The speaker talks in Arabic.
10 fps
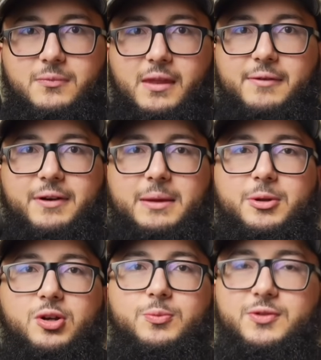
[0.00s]
فاللي
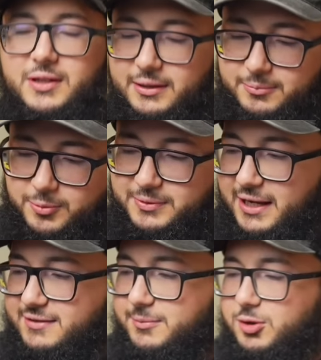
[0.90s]
منكم وصل
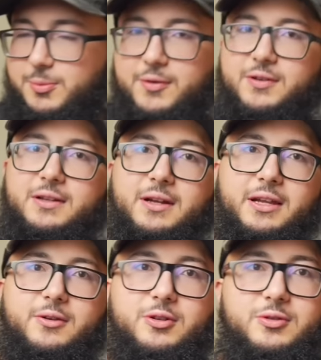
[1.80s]
ممتاز اللي منكم ما وصل
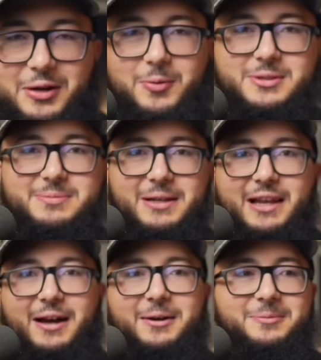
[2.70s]
هناخذها قدام وبسم الله